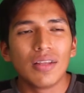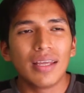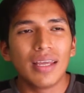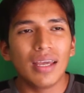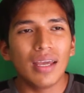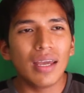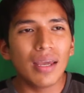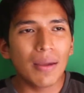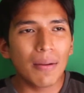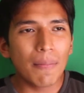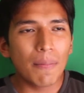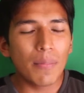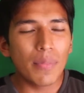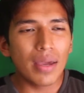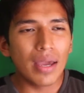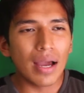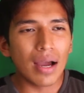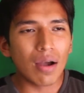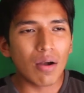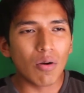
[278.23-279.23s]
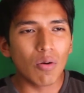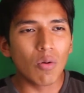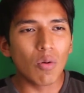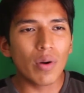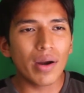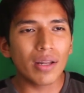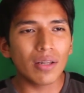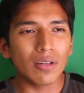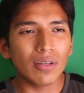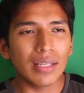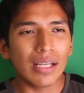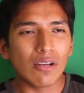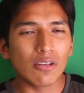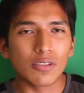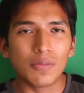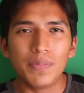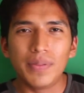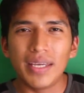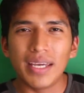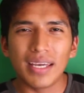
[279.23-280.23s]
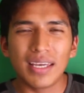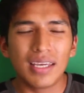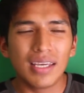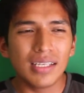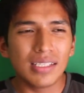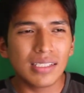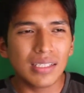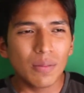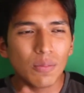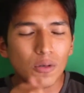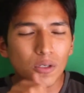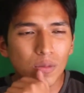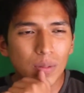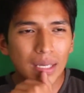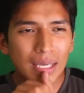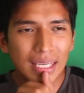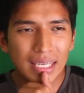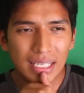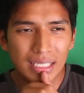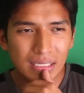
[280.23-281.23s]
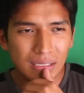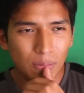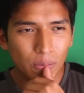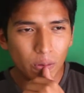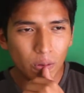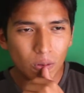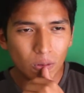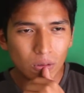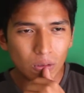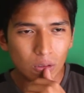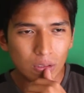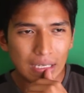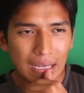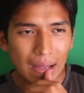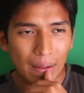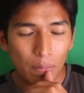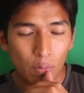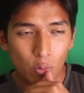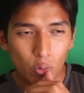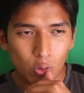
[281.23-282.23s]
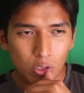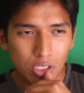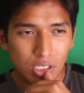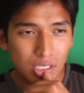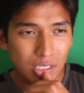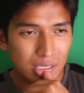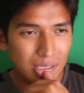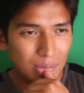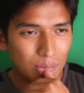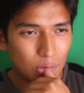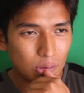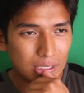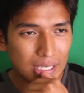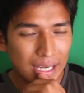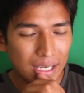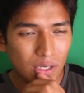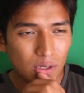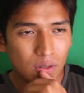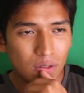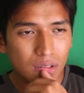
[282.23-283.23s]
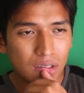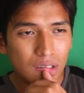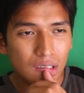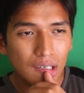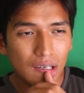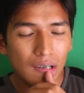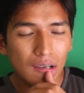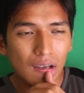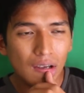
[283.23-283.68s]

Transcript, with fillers: Eh, me acuerdo de los viejísimos, viejísimos, o sea, muchísimos años.